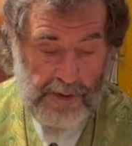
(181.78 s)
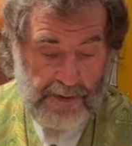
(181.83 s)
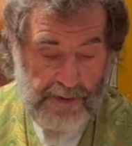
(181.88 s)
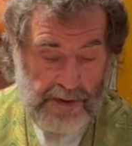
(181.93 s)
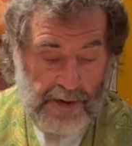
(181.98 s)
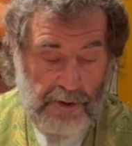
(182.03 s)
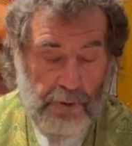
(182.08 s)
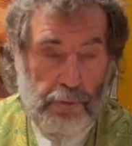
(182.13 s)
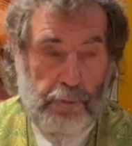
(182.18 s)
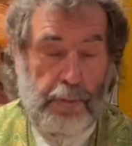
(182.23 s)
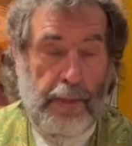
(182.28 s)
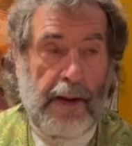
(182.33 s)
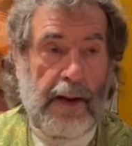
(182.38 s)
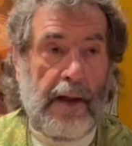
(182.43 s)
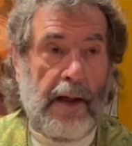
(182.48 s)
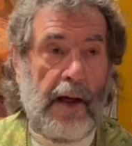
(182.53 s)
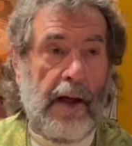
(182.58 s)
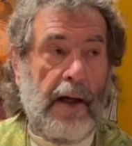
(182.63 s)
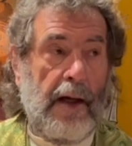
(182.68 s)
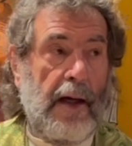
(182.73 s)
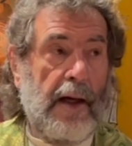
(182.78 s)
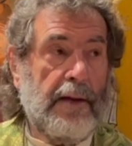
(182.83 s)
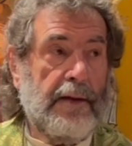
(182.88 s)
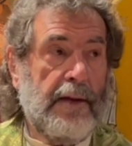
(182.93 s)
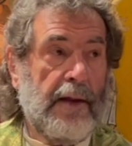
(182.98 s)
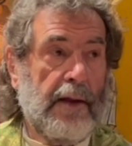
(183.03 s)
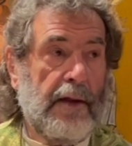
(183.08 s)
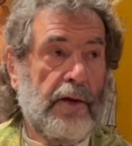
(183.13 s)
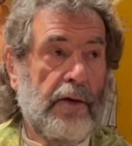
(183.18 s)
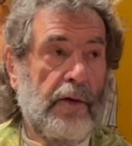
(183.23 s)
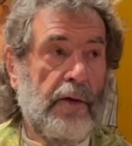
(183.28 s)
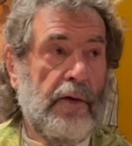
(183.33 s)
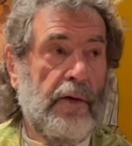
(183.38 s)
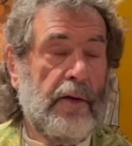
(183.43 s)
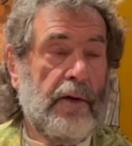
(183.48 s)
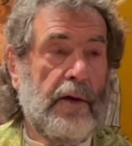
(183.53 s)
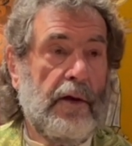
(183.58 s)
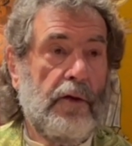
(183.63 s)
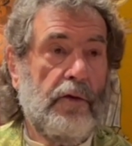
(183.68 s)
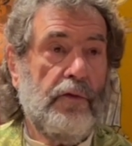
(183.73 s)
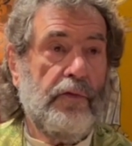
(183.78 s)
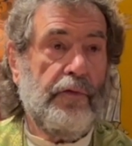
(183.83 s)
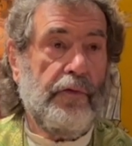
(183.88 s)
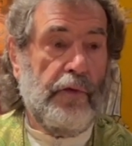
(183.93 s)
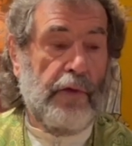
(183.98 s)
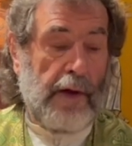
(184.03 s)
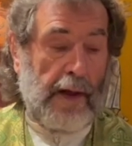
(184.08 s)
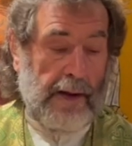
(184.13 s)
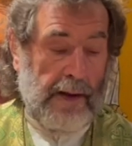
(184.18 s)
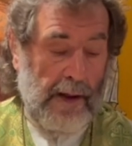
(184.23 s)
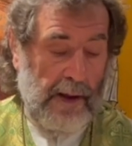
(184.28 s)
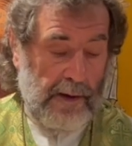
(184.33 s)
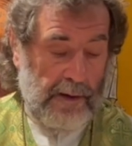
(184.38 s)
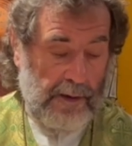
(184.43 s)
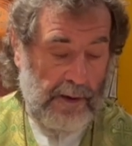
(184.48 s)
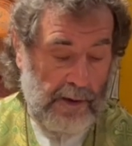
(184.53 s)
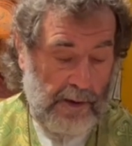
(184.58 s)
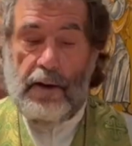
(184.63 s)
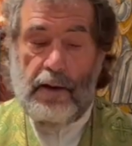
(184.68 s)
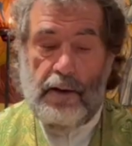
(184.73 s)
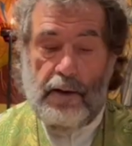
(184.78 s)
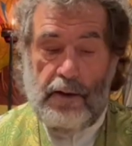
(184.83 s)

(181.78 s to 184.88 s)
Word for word: cette paix-là intérieure, il nous faut la garder.